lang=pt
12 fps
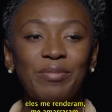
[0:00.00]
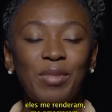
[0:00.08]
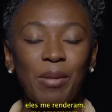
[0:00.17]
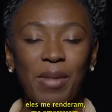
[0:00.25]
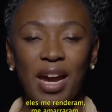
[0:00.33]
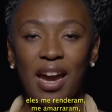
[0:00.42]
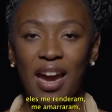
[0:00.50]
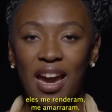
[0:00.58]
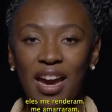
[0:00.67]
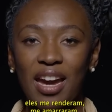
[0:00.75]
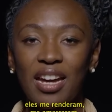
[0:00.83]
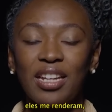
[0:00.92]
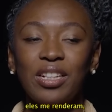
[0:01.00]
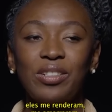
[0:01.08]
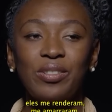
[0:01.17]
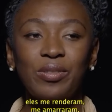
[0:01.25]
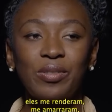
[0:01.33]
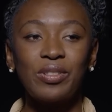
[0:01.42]
me
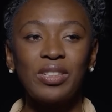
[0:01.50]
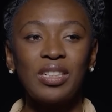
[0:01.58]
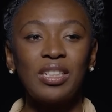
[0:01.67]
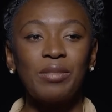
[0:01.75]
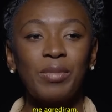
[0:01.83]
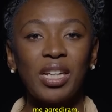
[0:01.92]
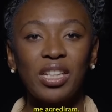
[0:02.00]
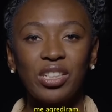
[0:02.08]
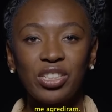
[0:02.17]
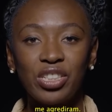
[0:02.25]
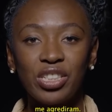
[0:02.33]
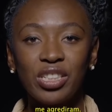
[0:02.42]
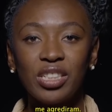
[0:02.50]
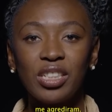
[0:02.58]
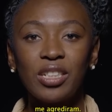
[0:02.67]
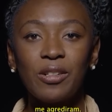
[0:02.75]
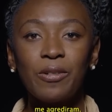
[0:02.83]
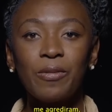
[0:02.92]
amarraram, me
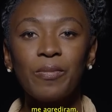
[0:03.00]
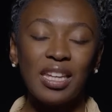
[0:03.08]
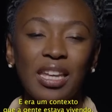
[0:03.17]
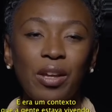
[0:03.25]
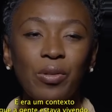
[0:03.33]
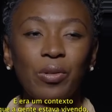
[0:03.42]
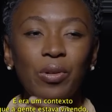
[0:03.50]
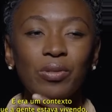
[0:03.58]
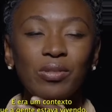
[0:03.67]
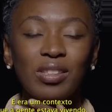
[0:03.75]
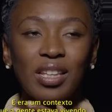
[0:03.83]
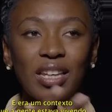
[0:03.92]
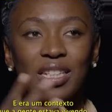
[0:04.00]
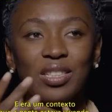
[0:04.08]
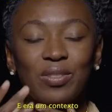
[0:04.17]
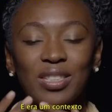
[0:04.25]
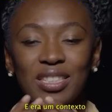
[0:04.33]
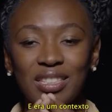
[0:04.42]
agrediram. E era um
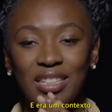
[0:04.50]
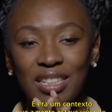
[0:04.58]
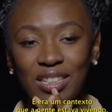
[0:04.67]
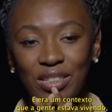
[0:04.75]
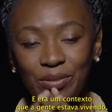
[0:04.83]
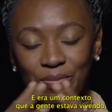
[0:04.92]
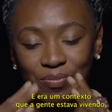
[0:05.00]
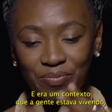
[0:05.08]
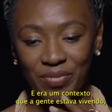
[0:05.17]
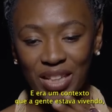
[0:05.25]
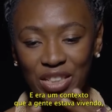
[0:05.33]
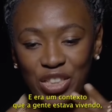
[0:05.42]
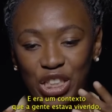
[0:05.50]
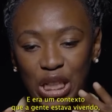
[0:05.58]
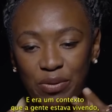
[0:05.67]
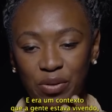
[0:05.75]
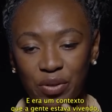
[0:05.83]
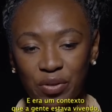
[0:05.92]
contexto assim que a gente
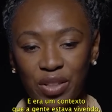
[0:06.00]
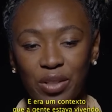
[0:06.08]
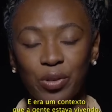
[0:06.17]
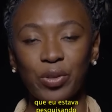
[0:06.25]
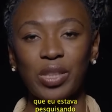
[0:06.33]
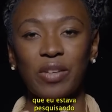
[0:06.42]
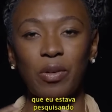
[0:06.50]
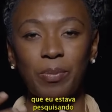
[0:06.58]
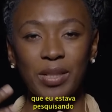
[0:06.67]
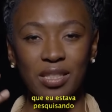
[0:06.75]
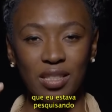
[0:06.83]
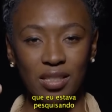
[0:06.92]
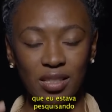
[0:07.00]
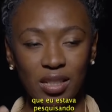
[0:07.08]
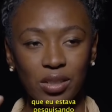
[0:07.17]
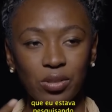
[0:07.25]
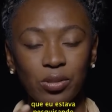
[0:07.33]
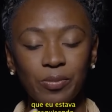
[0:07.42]
estava vivendo, que eu estava
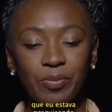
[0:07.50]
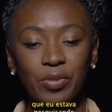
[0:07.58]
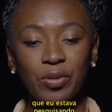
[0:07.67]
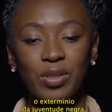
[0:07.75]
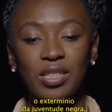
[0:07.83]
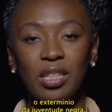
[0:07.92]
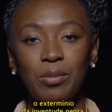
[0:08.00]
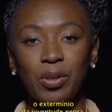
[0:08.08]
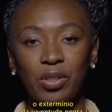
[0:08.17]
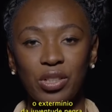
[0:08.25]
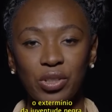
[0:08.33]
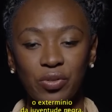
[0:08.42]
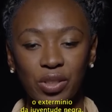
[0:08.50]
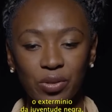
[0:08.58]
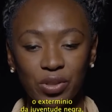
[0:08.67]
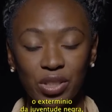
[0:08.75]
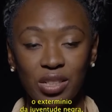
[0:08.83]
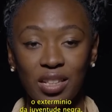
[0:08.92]
pesquisando o extermínio da
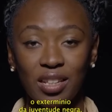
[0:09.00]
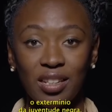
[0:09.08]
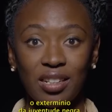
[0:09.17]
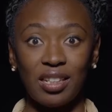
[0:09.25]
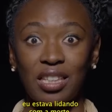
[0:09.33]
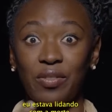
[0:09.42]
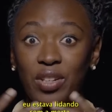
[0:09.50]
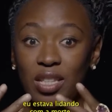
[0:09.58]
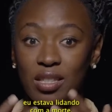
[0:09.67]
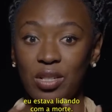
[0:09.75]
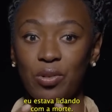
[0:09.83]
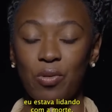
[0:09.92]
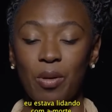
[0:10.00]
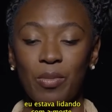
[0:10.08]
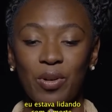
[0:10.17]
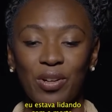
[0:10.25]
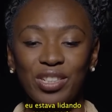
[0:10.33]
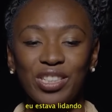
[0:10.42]
juventude negra, né? estava lidando com a
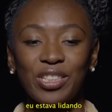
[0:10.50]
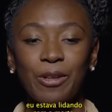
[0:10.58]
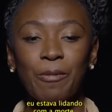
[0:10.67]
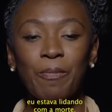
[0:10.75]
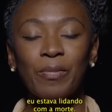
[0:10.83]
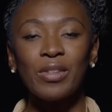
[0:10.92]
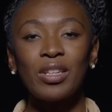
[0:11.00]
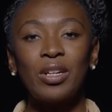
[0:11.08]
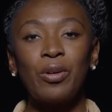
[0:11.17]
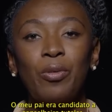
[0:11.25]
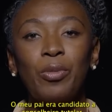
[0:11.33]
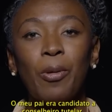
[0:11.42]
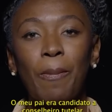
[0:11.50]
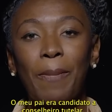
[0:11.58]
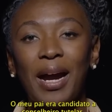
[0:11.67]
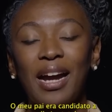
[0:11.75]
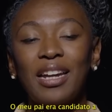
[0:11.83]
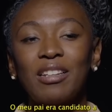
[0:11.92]
morte. O meu
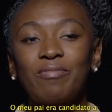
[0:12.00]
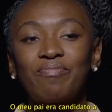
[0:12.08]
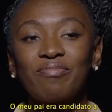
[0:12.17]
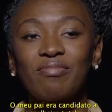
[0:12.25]
pai